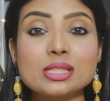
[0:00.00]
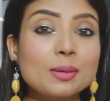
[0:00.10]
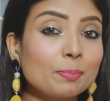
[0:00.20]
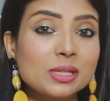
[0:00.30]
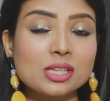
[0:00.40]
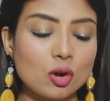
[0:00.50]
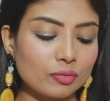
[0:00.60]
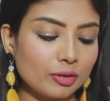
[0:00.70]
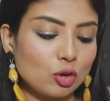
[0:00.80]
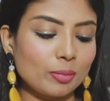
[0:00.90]
सिंपल uh, से
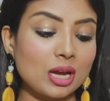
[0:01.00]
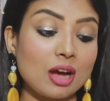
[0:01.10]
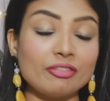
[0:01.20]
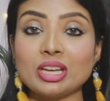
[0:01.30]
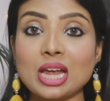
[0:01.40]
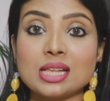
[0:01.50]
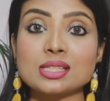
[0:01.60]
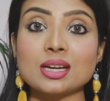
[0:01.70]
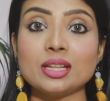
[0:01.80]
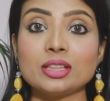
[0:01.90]
आउटफिट को भी काफ़ी
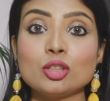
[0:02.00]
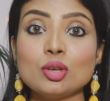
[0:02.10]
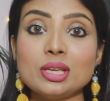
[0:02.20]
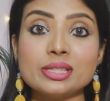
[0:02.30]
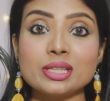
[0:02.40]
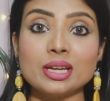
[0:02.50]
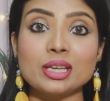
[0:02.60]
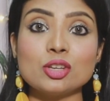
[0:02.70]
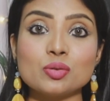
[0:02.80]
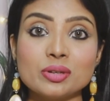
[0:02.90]
एनहांस कर देती है तो इस तरह
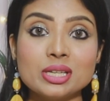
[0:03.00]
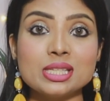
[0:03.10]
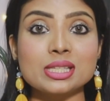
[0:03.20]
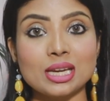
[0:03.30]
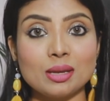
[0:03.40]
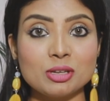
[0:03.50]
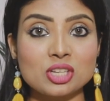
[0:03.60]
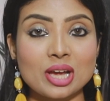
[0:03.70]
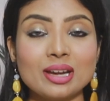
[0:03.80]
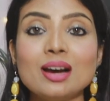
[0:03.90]
की ज्वेलरीज के लिए भी
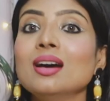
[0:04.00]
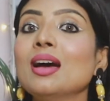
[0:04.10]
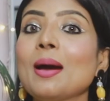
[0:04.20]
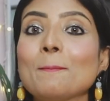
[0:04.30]
जाना